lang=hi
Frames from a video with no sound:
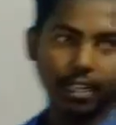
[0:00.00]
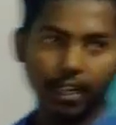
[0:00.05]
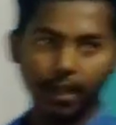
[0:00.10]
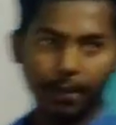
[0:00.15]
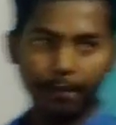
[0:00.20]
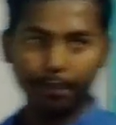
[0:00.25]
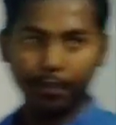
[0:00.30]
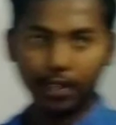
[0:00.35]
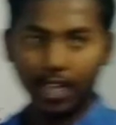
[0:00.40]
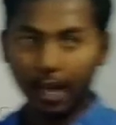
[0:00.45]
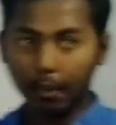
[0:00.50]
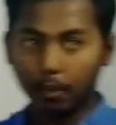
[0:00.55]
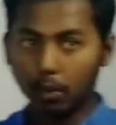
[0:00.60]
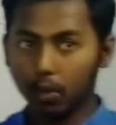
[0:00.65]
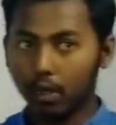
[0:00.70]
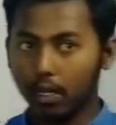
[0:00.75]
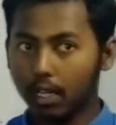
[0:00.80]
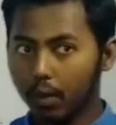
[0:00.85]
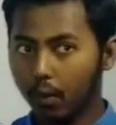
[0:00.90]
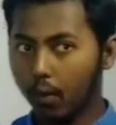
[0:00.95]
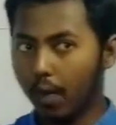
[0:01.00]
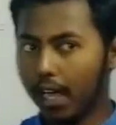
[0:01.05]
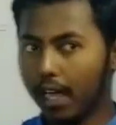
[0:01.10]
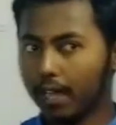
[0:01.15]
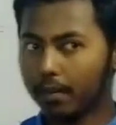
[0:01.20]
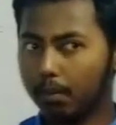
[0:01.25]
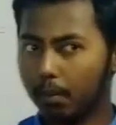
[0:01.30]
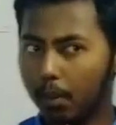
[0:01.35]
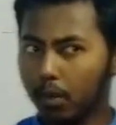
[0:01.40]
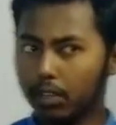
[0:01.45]
गया है आपको
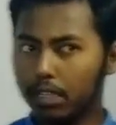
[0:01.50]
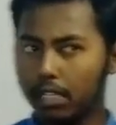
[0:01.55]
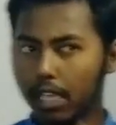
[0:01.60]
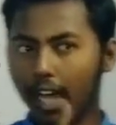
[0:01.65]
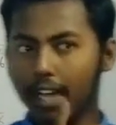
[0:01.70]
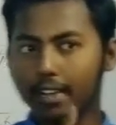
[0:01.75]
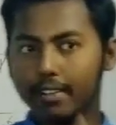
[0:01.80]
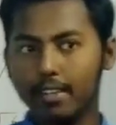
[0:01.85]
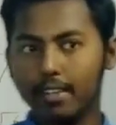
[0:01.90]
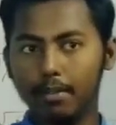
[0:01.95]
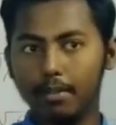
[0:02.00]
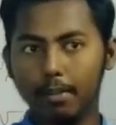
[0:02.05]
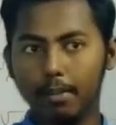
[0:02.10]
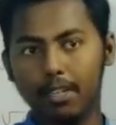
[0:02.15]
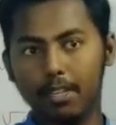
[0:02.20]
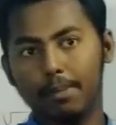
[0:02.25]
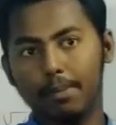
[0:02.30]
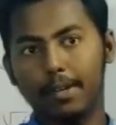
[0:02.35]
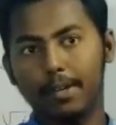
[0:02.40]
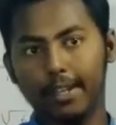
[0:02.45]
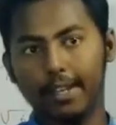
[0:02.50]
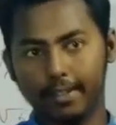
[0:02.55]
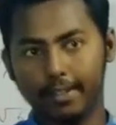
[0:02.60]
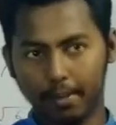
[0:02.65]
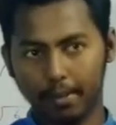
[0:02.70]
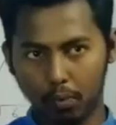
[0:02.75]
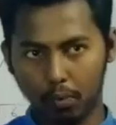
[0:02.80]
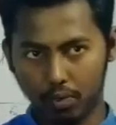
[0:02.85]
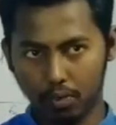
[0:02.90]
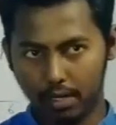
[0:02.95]
वहाँ बहुत ध्यान से समझना पड़ेगा
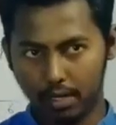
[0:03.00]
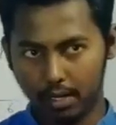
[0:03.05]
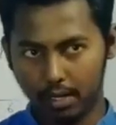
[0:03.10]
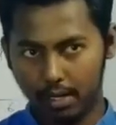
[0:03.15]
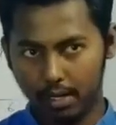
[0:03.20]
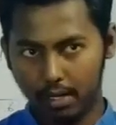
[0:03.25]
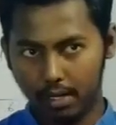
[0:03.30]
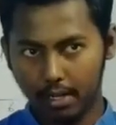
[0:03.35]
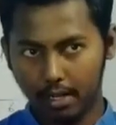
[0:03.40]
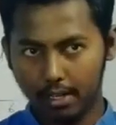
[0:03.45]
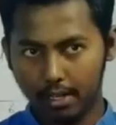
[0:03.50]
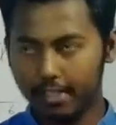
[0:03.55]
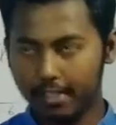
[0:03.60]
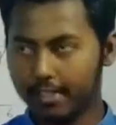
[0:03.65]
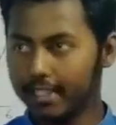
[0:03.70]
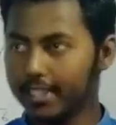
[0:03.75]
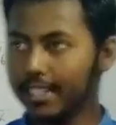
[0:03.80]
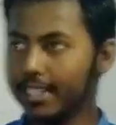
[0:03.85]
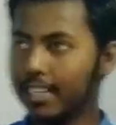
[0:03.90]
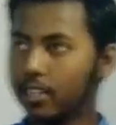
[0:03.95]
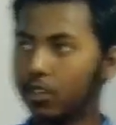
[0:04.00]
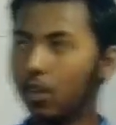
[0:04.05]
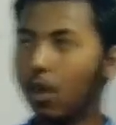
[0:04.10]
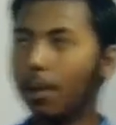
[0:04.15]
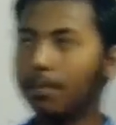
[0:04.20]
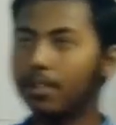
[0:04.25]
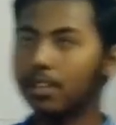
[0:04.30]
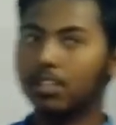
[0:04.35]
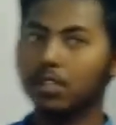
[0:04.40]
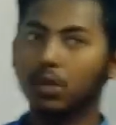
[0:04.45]
सब कुछ जैसे देखिए सौ
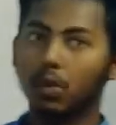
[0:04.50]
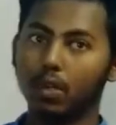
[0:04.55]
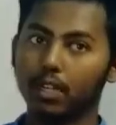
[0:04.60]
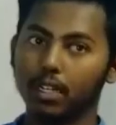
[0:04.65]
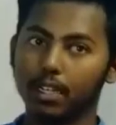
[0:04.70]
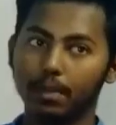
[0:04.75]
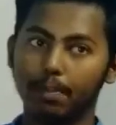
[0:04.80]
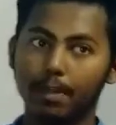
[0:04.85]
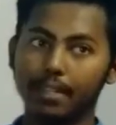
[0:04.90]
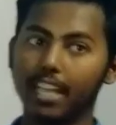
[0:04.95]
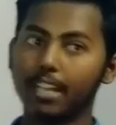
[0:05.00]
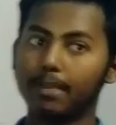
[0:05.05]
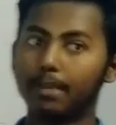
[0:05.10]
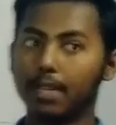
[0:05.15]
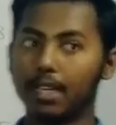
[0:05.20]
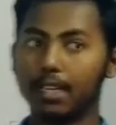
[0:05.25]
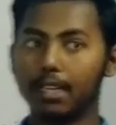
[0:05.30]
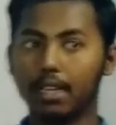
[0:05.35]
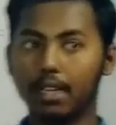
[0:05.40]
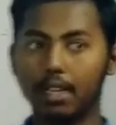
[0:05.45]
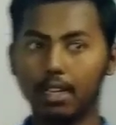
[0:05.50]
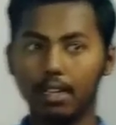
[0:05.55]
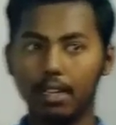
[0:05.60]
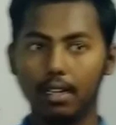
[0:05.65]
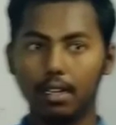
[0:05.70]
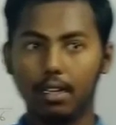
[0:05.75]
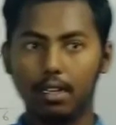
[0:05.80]
ऑब्जेक्टिव हो गया पचास बनाना है